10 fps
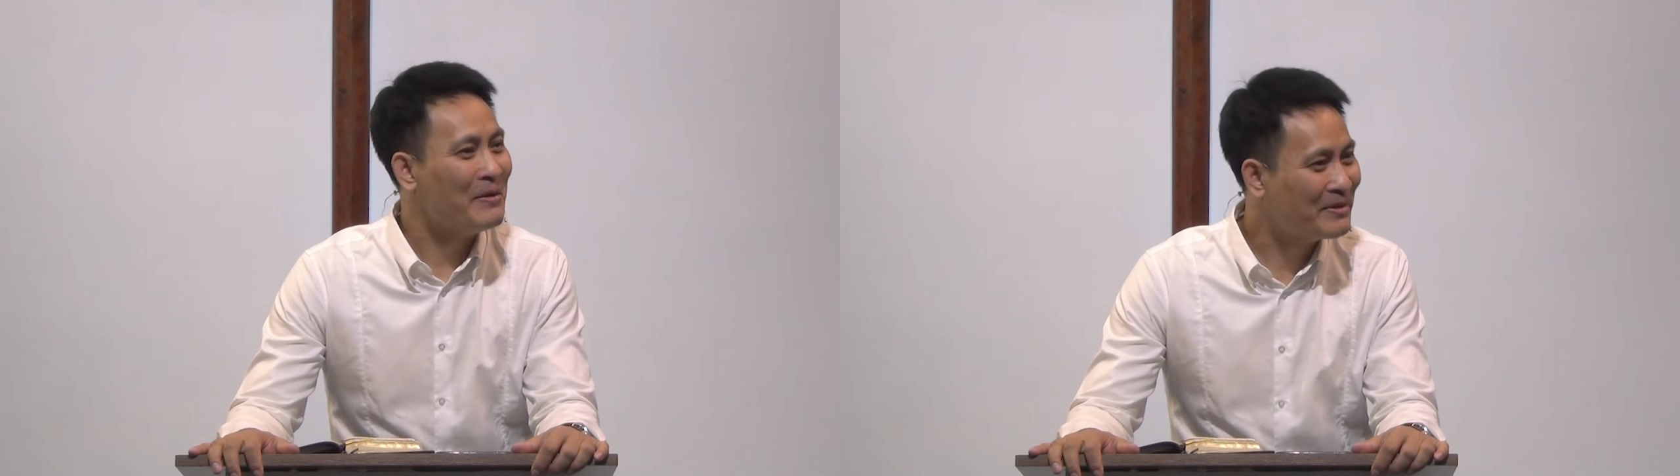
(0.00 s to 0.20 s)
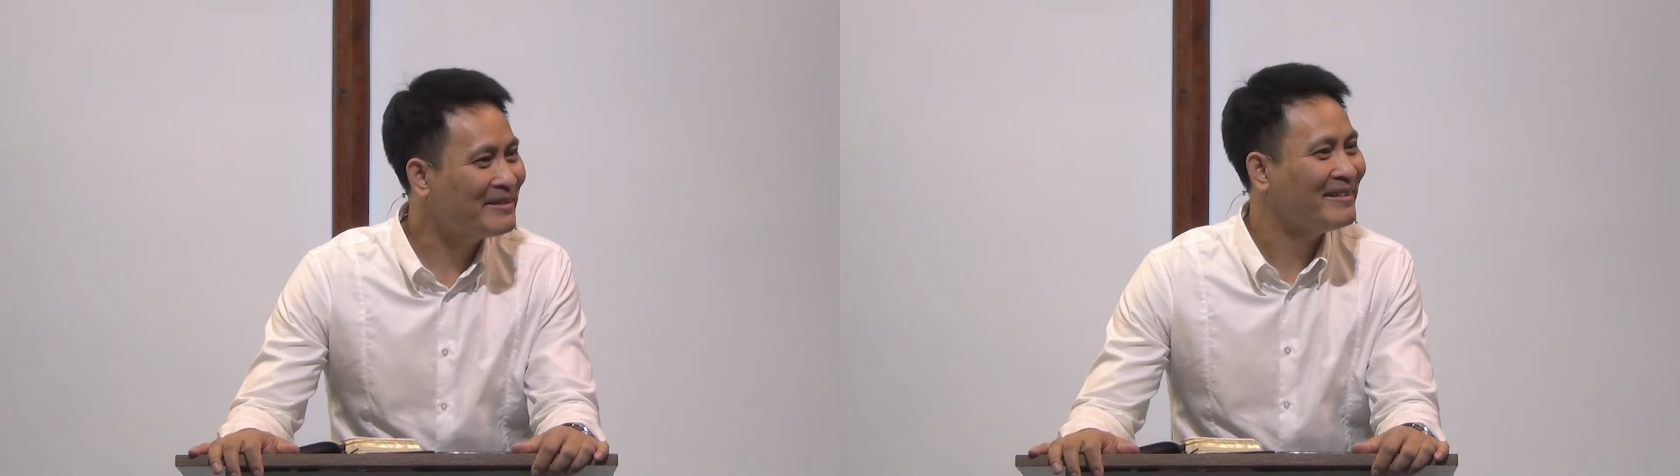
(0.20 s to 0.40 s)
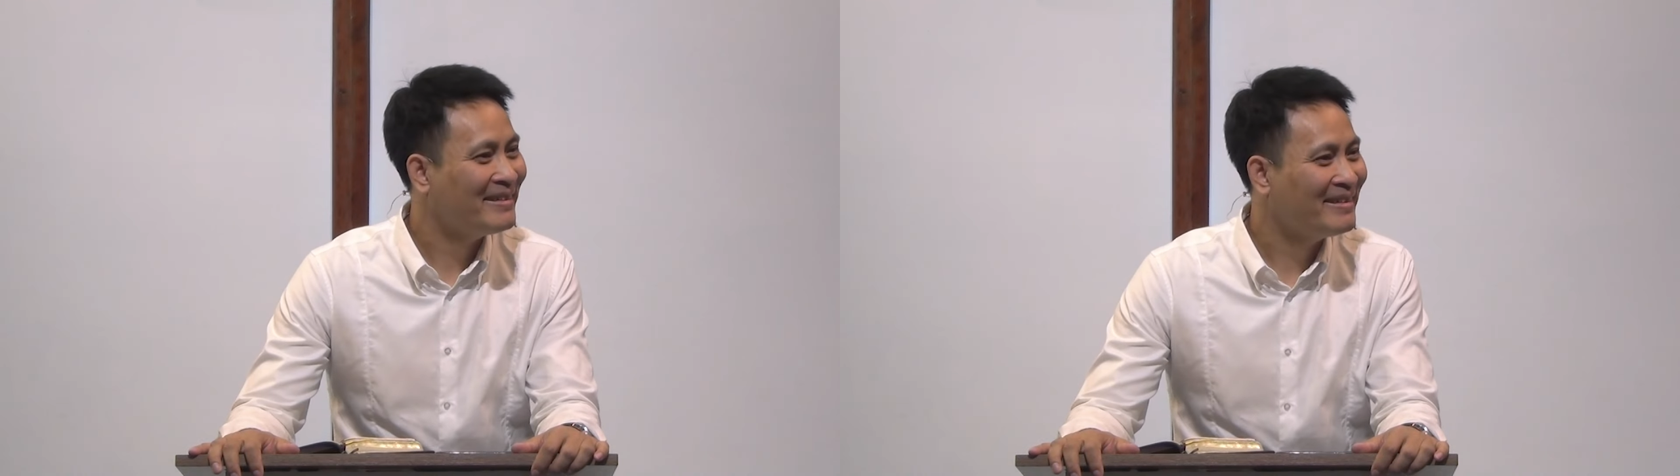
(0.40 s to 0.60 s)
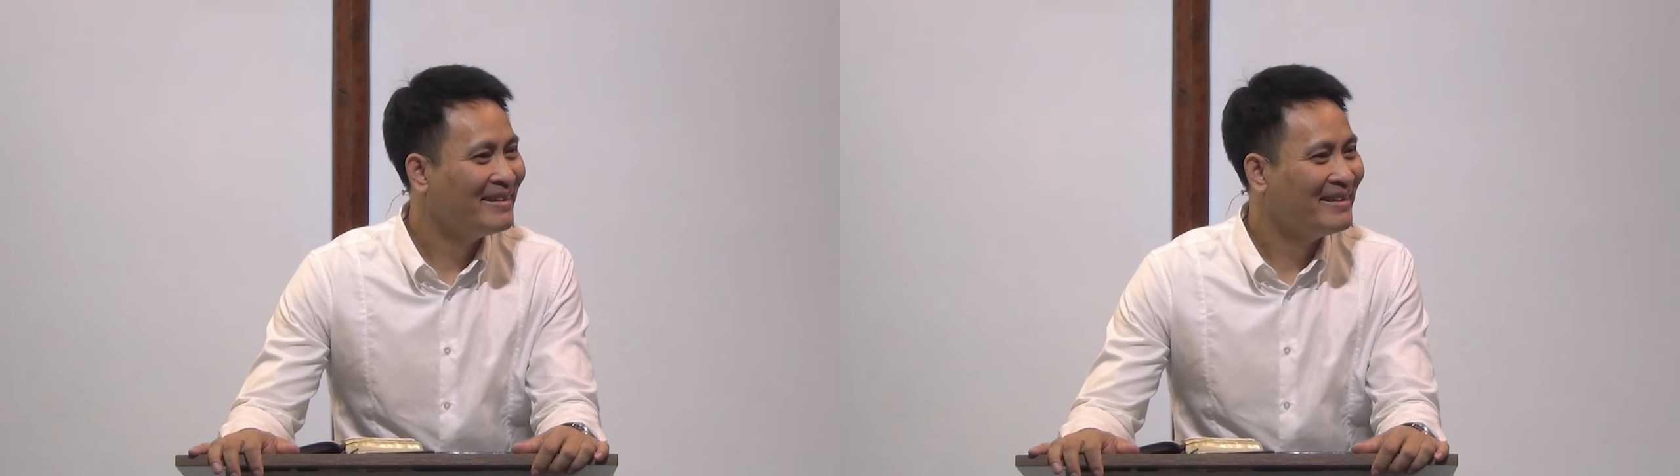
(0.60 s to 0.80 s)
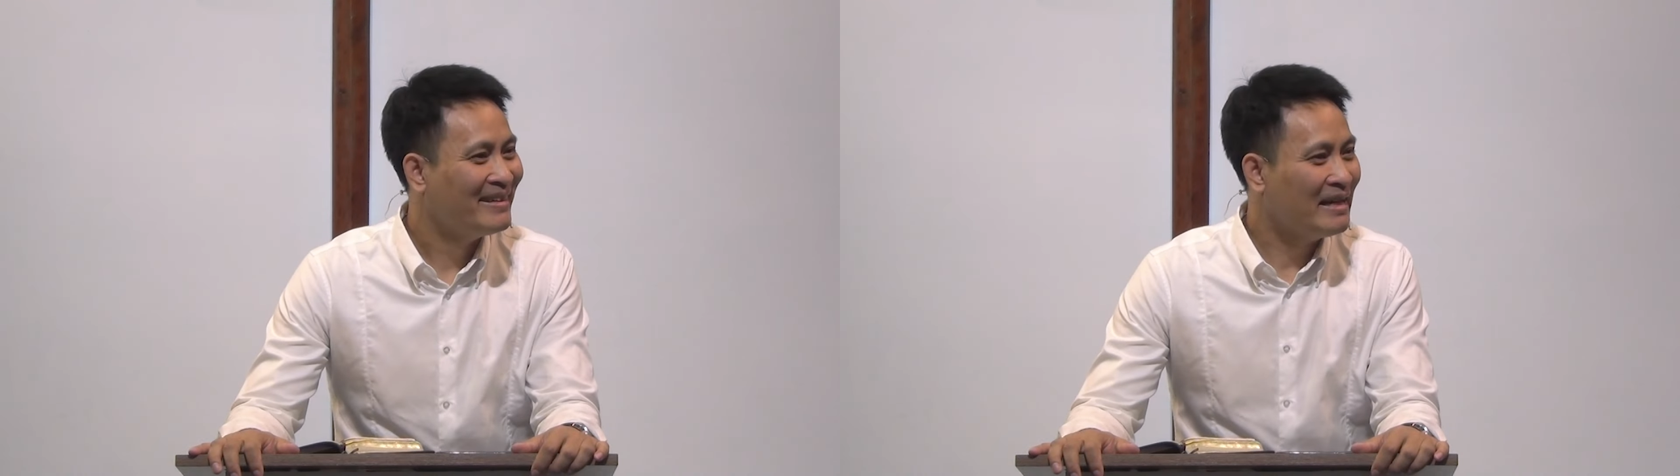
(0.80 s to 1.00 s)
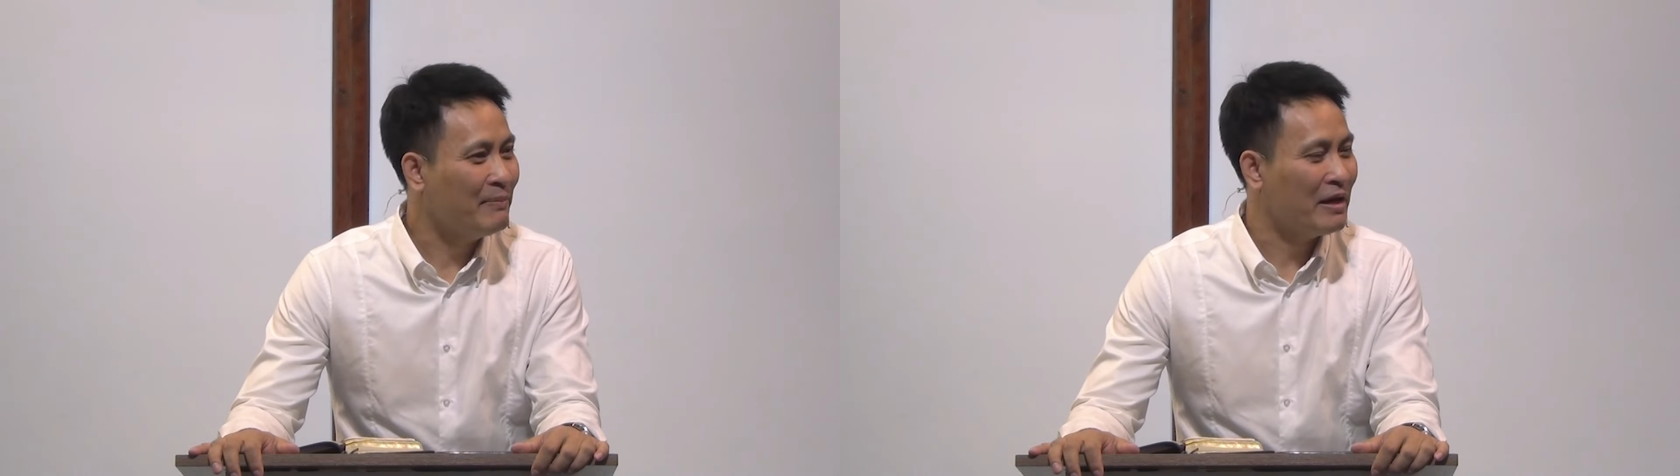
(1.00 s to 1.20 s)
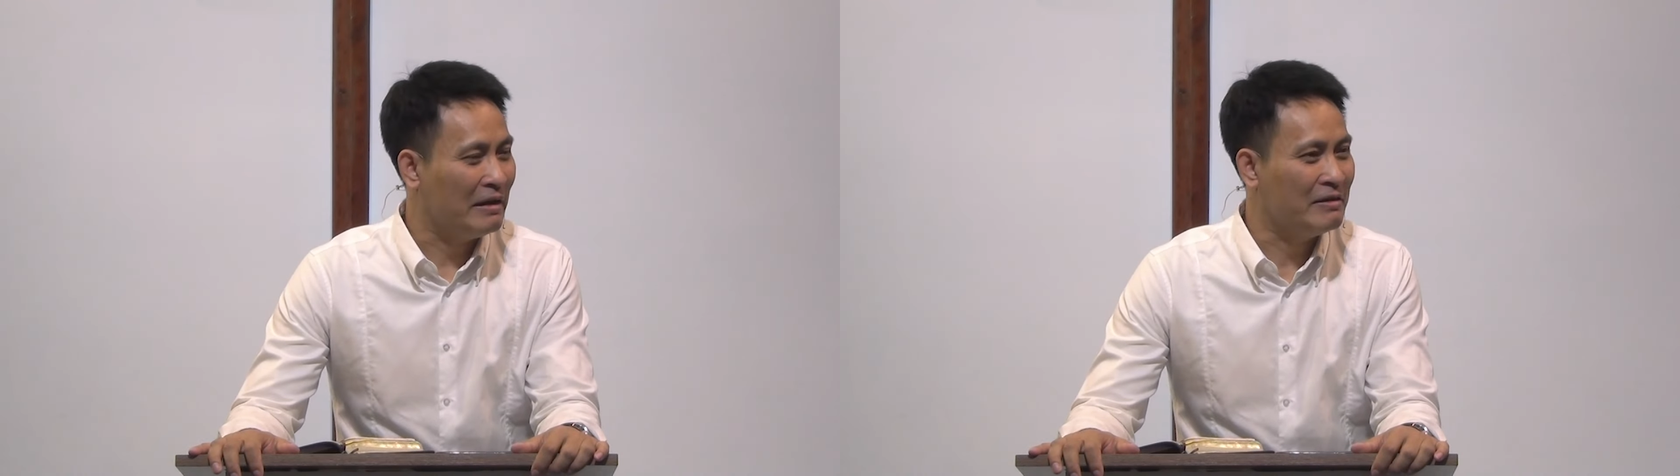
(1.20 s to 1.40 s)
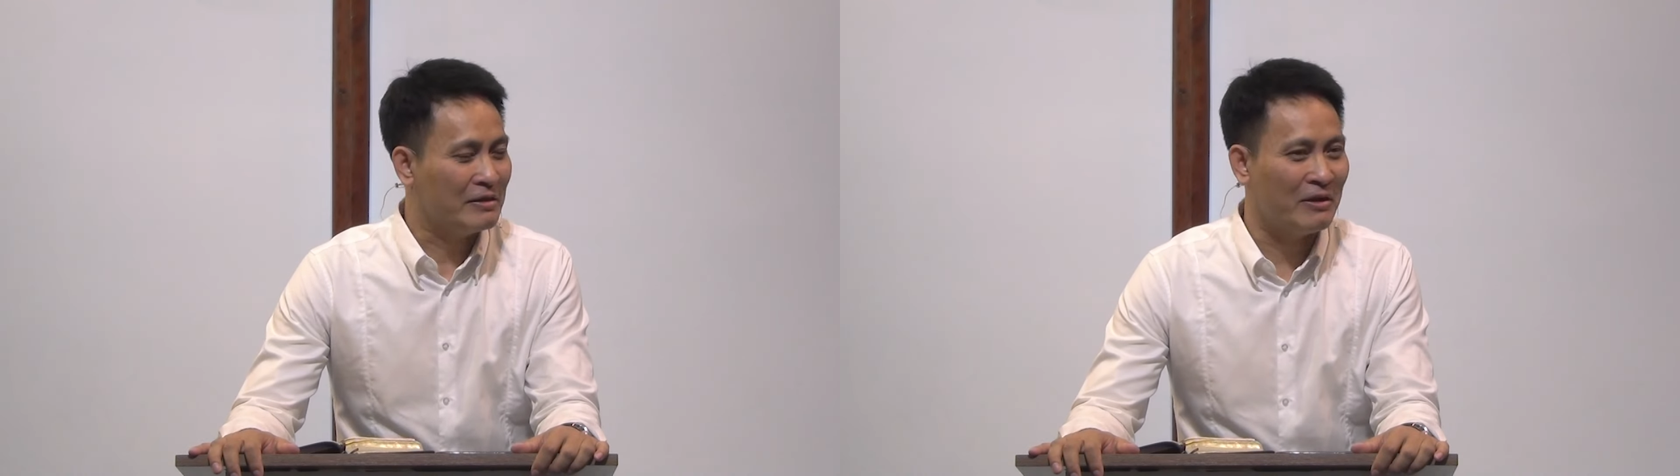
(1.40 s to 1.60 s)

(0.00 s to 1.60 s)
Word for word: Anh chị em hiểu chứ? Nếu